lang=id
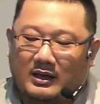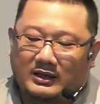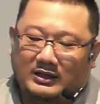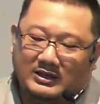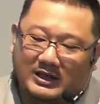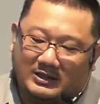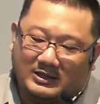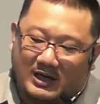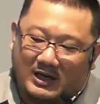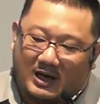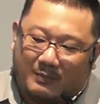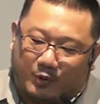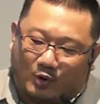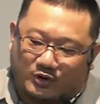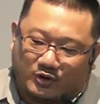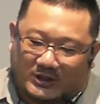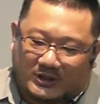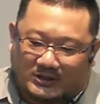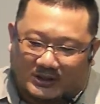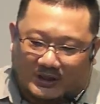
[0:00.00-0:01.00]
ini adalah
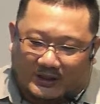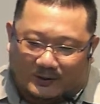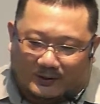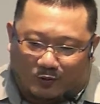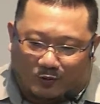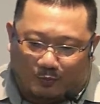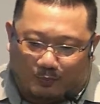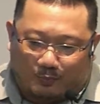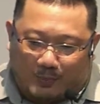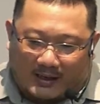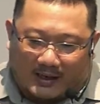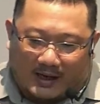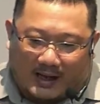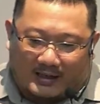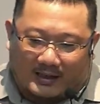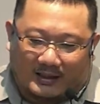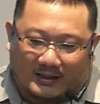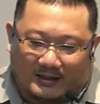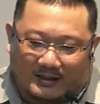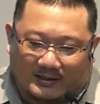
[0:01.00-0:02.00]
proses kehidupan
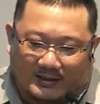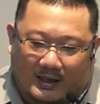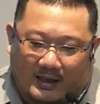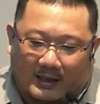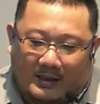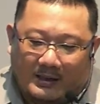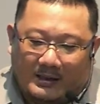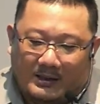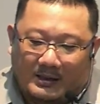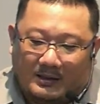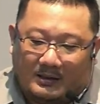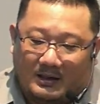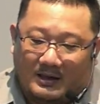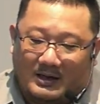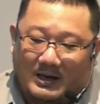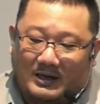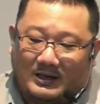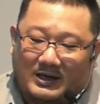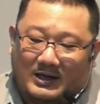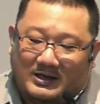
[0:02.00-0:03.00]
agar kita
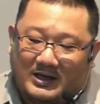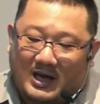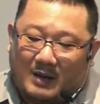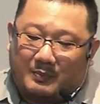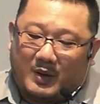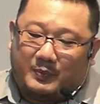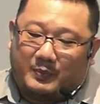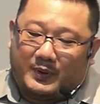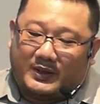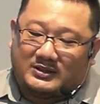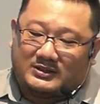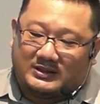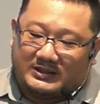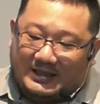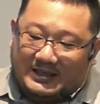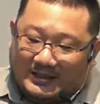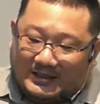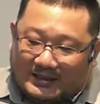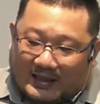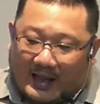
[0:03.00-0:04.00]
dengan kehendak bebas
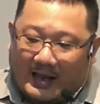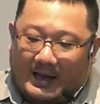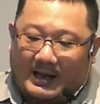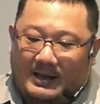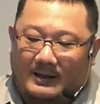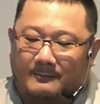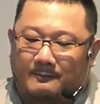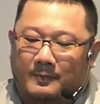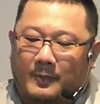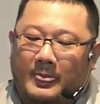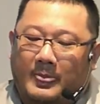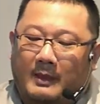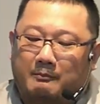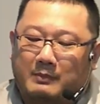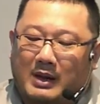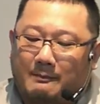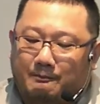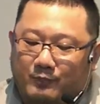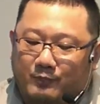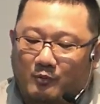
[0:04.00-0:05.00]
kita
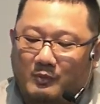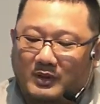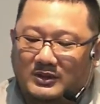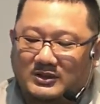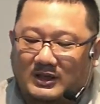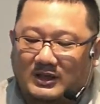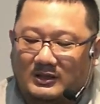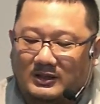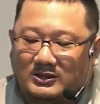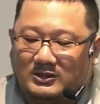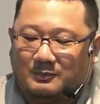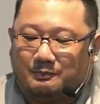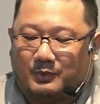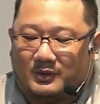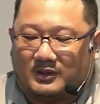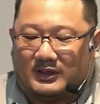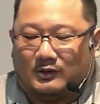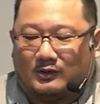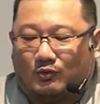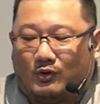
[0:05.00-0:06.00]
mampu menjadi
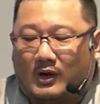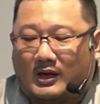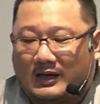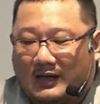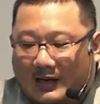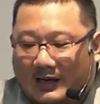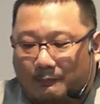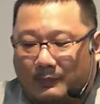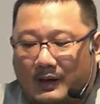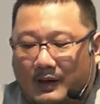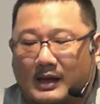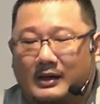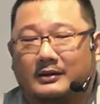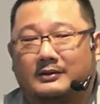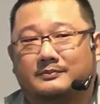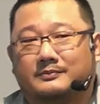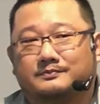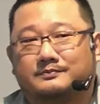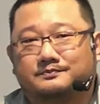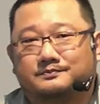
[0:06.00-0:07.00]
seperti yang Tuhan harapkan.
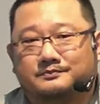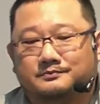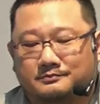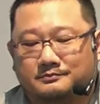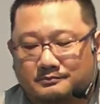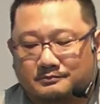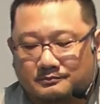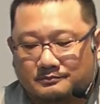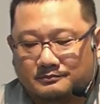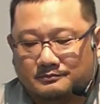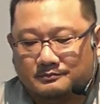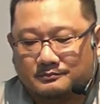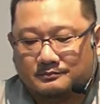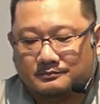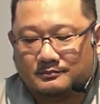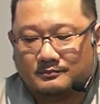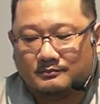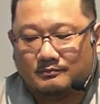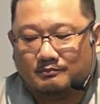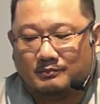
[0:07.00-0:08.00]

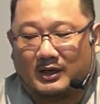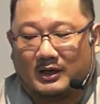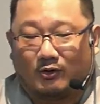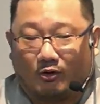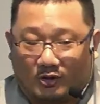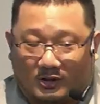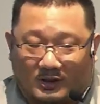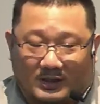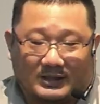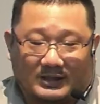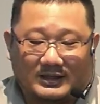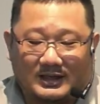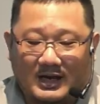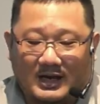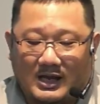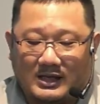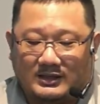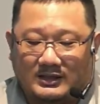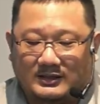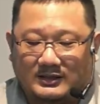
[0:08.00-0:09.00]
Berkodrat
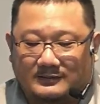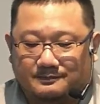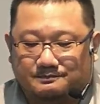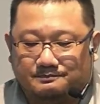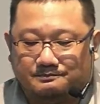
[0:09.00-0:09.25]
ilahi.